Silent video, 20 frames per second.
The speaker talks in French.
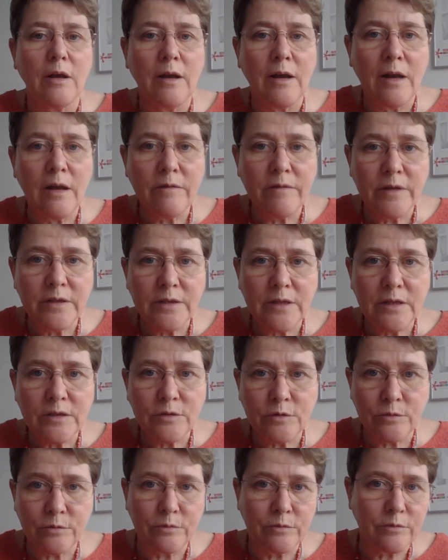la
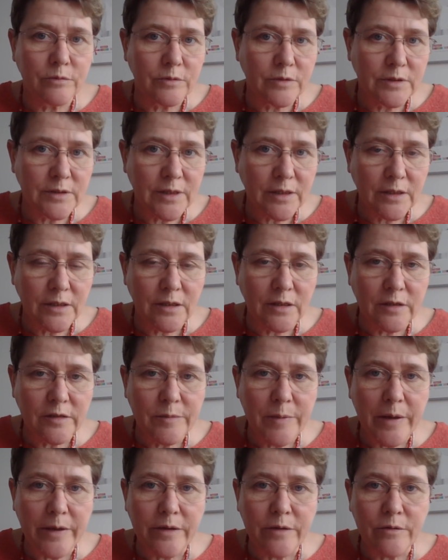validation des acquis
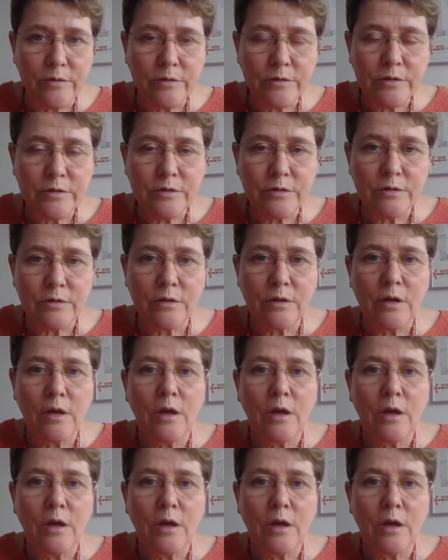d'expérience,